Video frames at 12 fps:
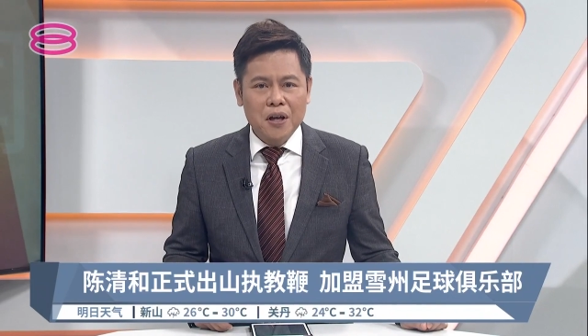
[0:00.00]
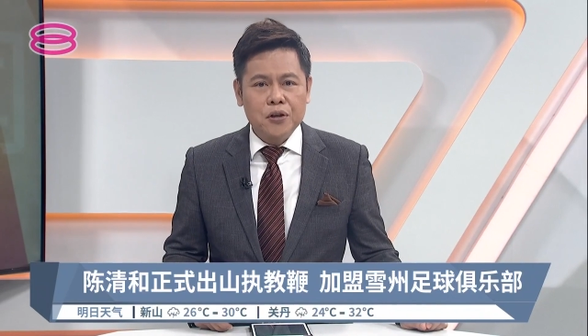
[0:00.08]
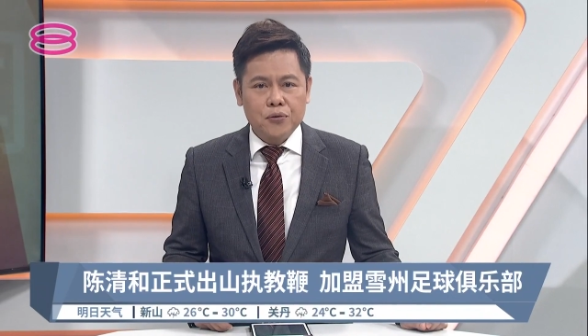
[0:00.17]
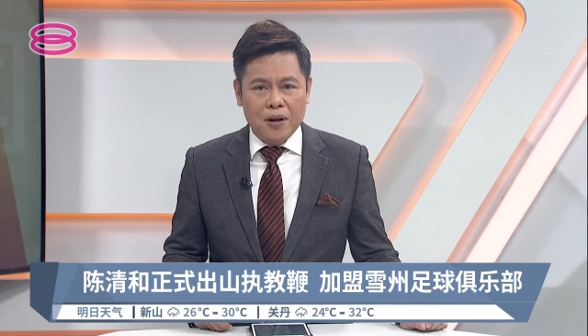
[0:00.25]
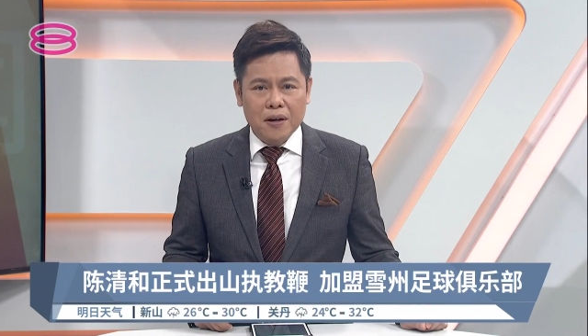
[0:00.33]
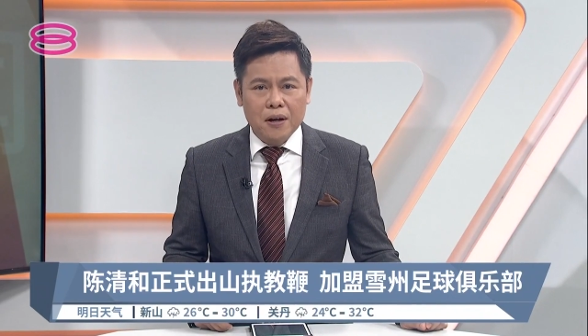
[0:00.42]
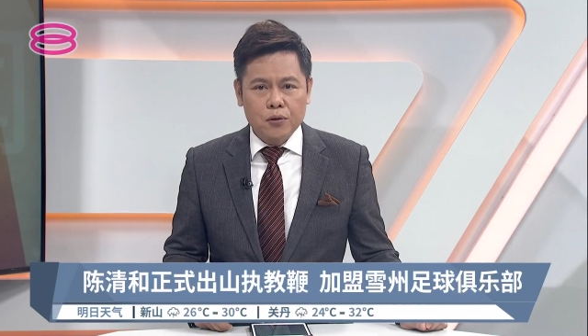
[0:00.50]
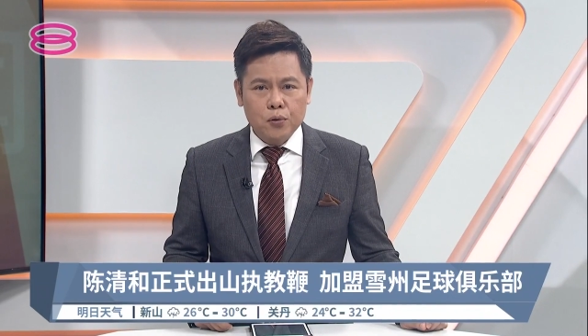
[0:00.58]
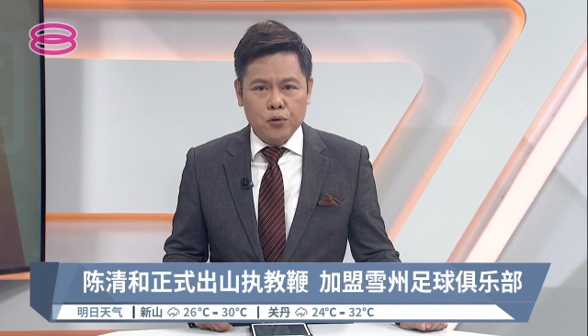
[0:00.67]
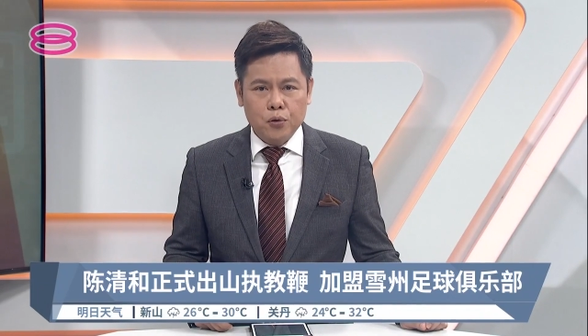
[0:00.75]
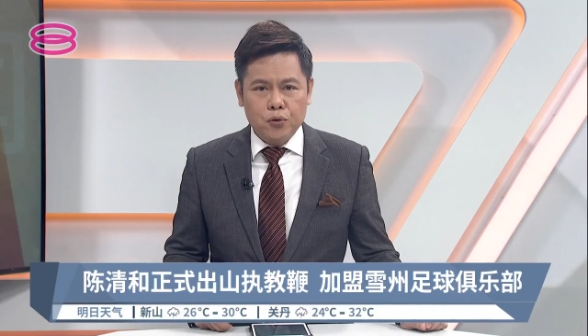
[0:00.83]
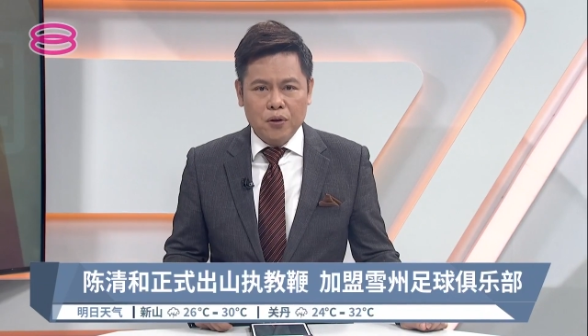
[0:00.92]
雪兰莪
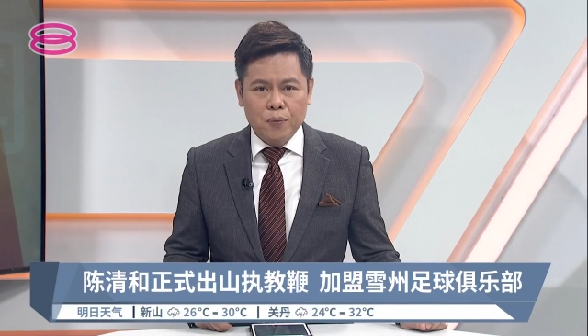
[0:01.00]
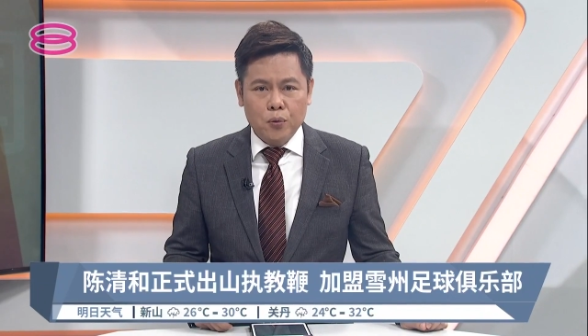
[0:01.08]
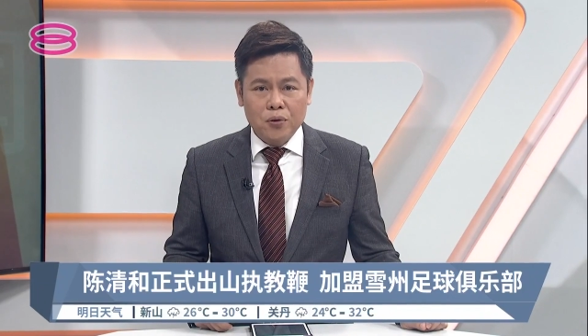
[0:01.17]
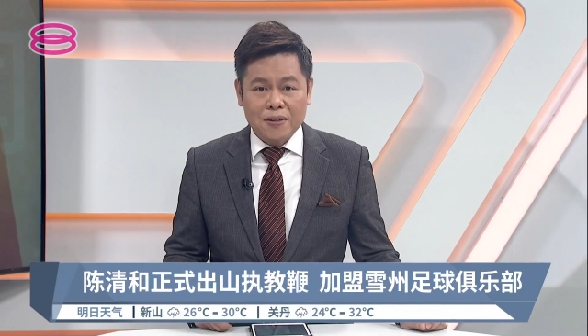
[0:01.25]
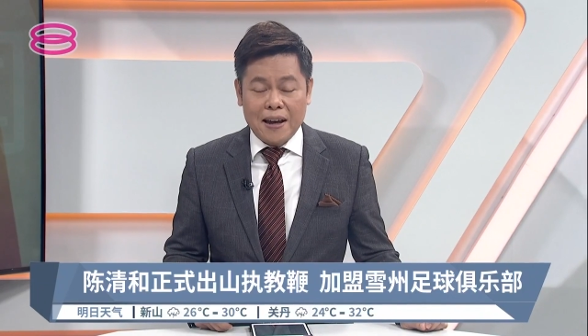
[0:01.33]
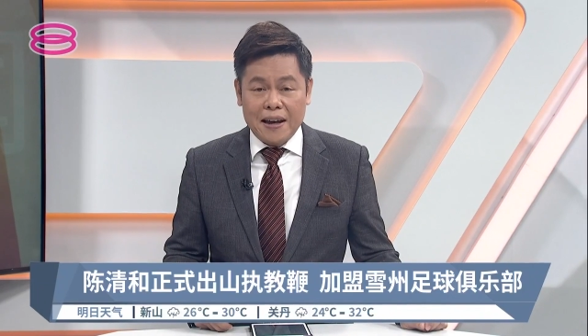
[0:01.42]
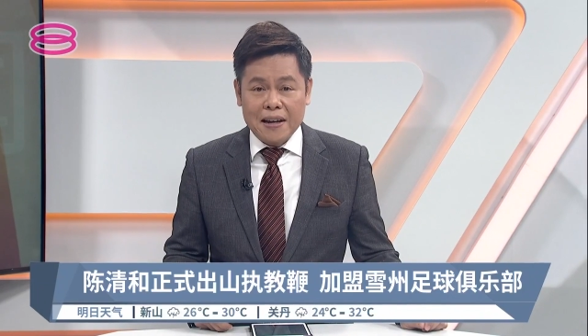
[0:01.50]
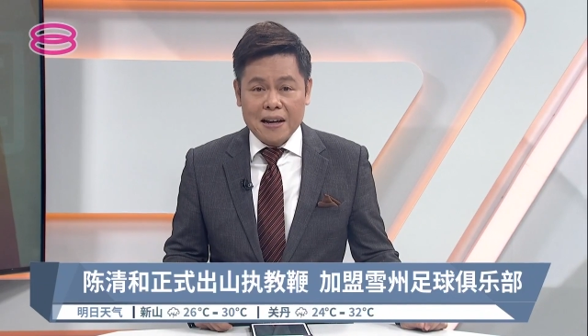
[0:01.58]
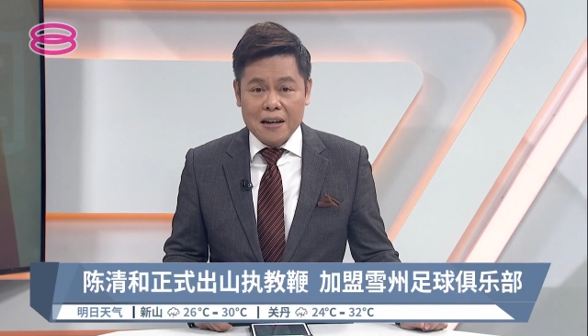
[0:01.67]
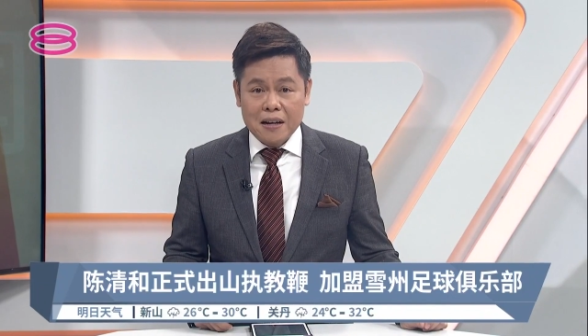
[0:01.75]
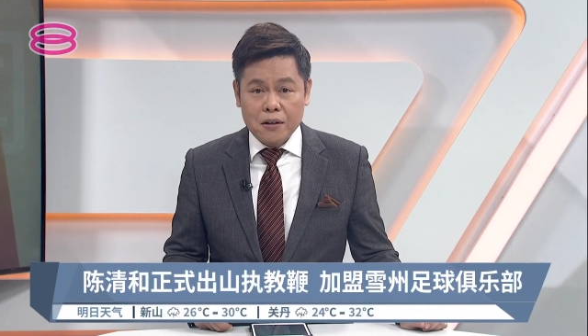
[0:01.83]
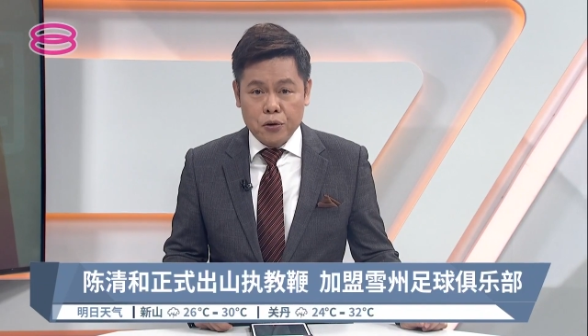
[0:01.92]
足球俱乐部才
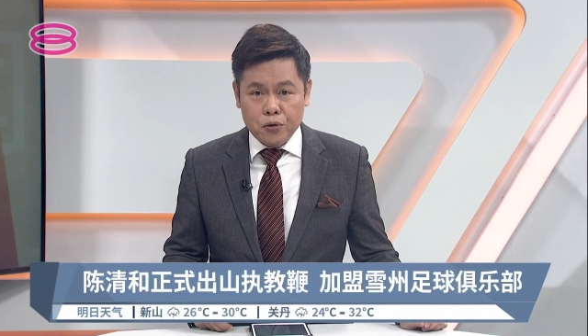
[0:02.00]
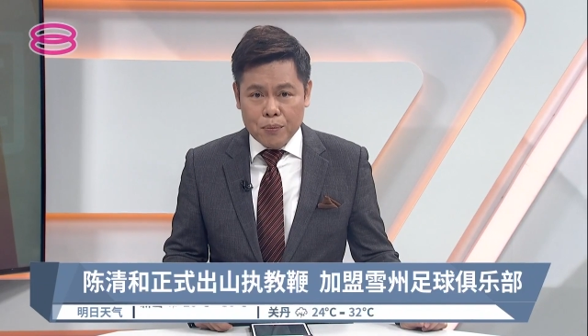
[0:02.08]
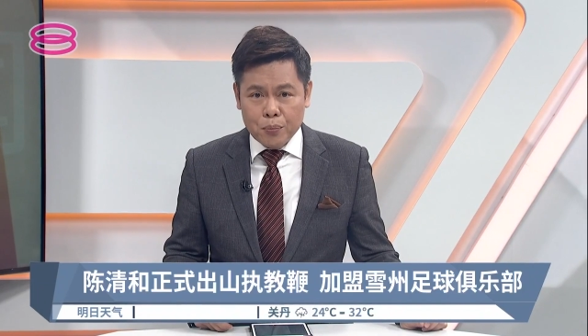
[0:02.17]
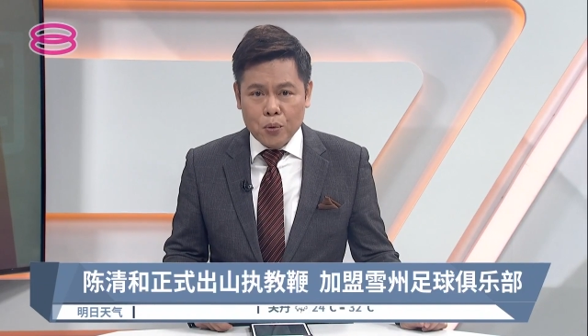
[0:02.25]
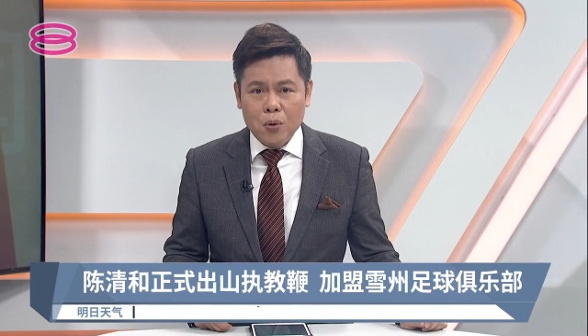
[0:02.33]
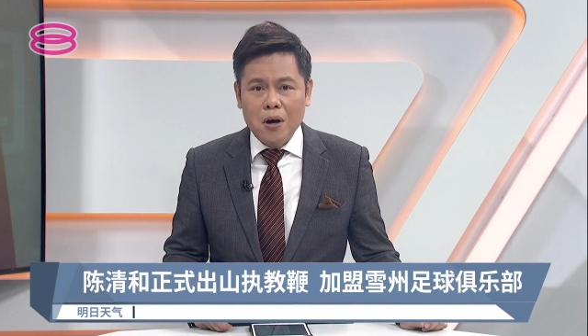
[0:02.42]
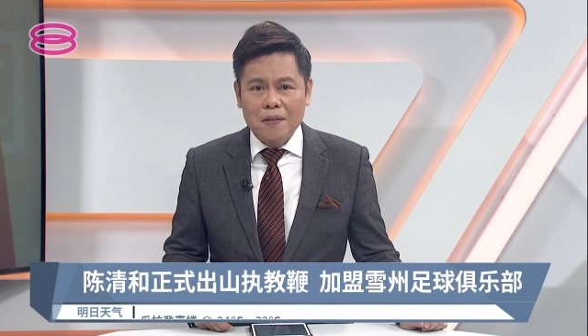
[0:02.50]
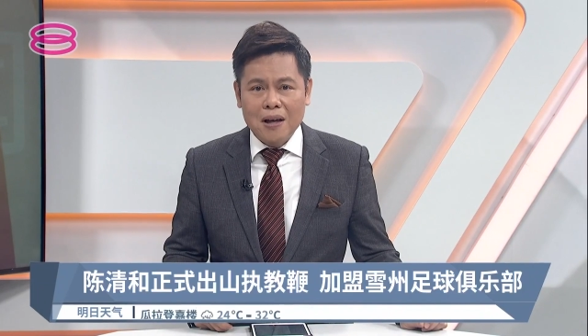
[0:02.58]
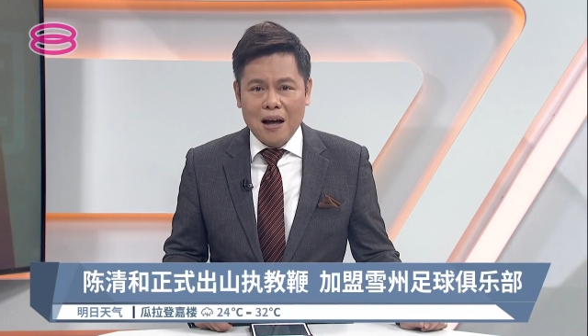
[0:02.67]
刚刚的宣布，